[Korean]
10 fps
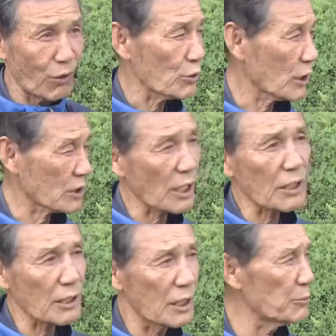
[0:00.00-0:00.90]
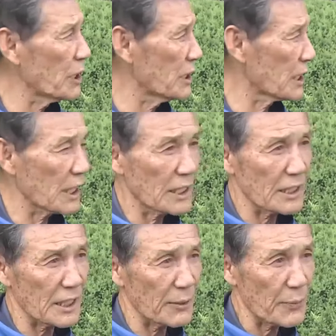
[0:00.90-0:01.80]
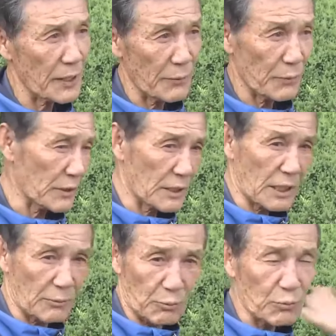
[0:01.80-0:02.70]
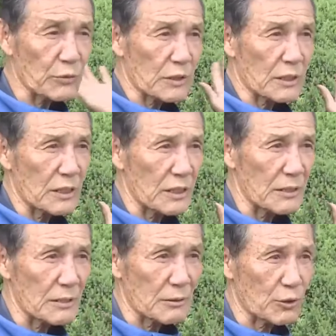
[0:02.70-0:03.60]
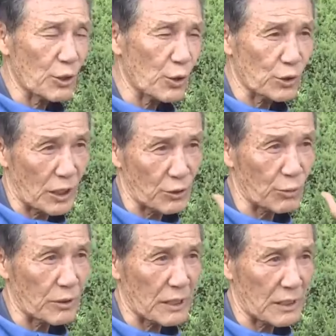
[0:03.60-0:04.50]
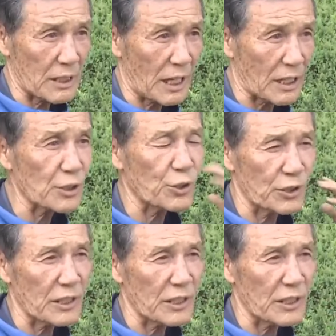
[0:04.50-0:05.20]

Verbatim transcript: 뭐 이제 접근 금지니까 이제 자 뒤로 이제 나갔죠.